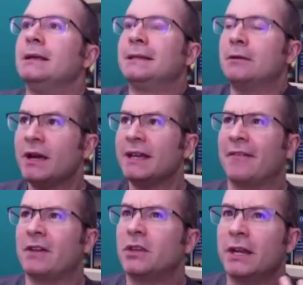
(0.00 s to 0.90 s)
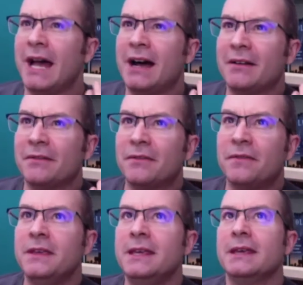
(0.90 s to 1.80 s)
C'est quoi qui t'avait donné
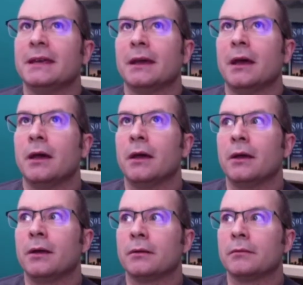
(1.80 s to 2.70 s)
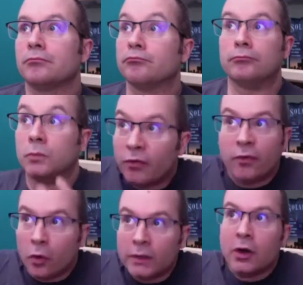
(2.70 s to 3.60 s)
envie
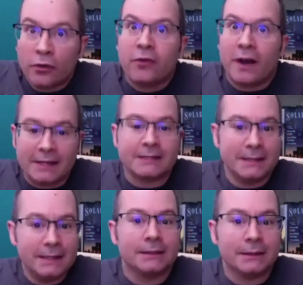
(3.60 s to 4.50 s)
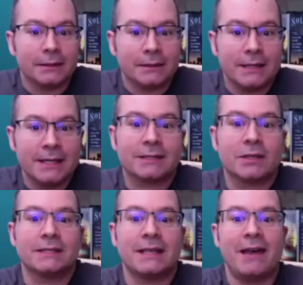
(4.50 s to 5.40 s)
de fonder un fanzine? est-ce
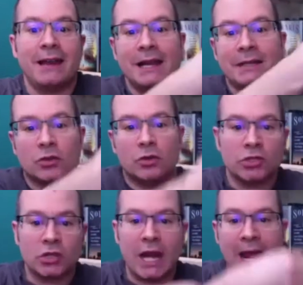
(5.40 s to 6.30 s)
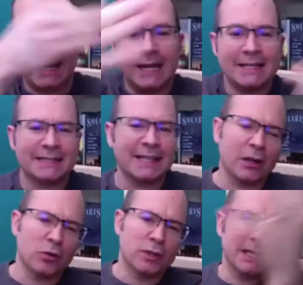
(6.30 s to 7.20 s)
que c'est à la lecture de Solaris,
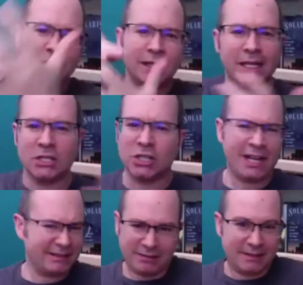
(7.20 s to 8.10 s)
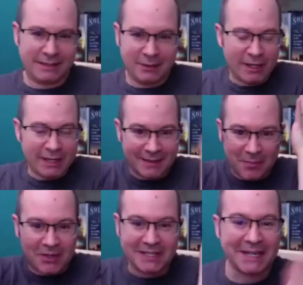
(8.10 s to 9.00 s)
réunir des gens? C'est quoi qui s'est
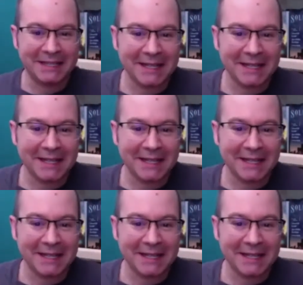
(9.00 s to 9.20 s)
passé dans